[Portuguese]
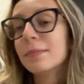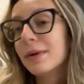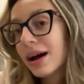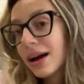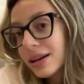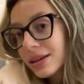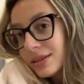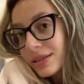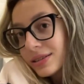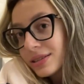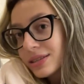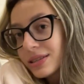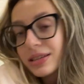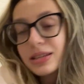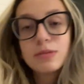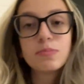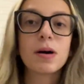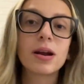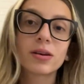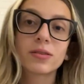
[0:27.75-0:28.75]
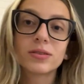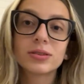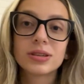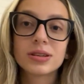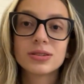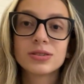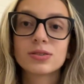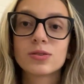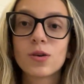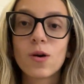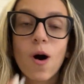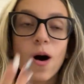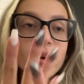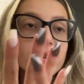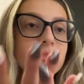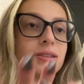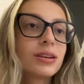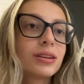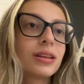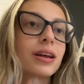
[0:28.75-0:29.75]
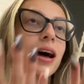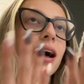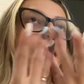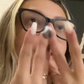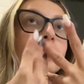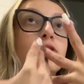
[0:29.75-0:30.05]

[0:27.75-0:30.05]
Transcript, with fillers: Mas espero que vocês gostem da,